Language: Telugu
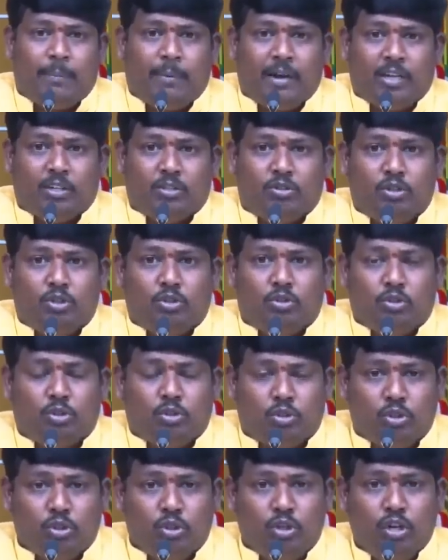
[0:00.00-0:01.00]
వ్యాపారస్తుడు
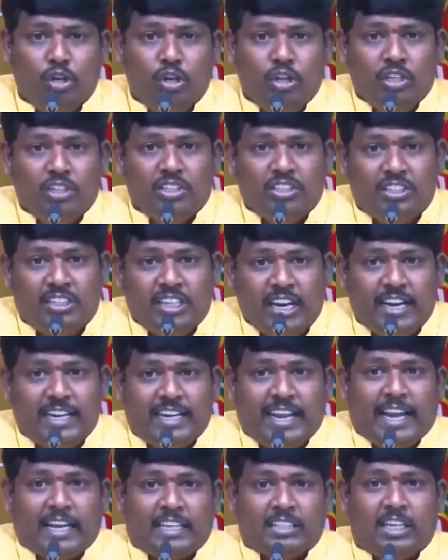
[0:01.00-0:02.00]
చుట్టూ జే
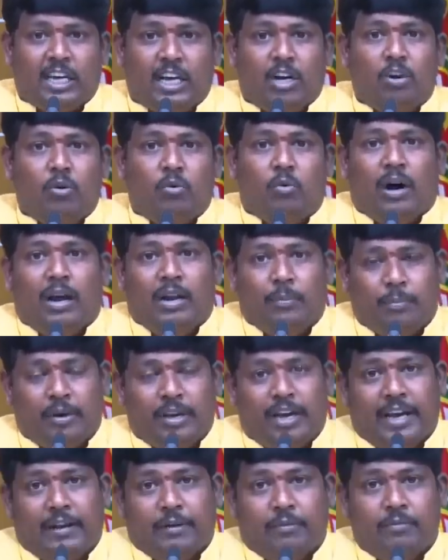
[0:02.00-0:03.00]
ట్యాక్స్ దారులు
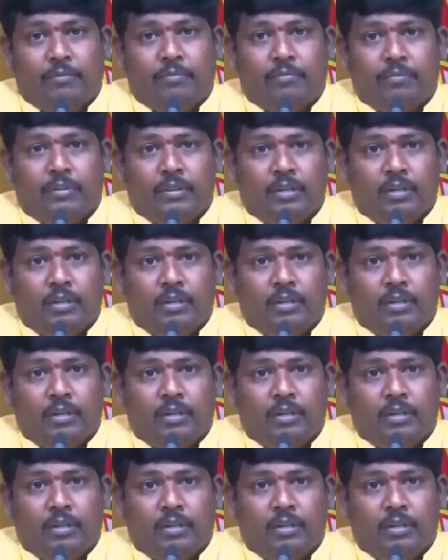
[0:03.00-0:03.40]
వాలిపోయారు